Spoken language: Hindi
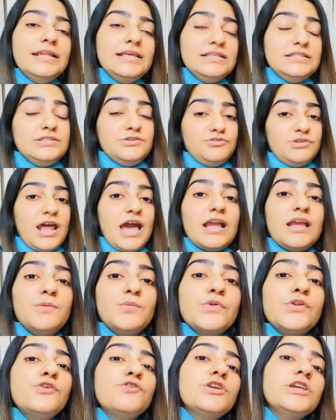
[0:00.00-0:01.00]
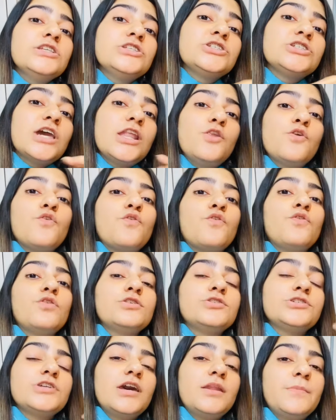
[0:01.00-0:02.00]
नींद से उठा के बोलूँगी चलो
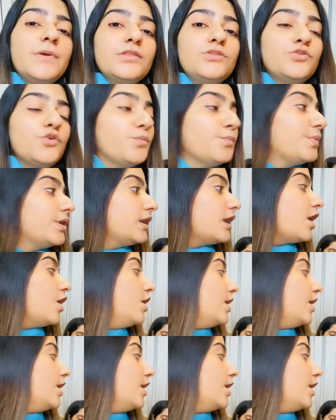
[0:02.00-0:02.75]
शरबत तुम बना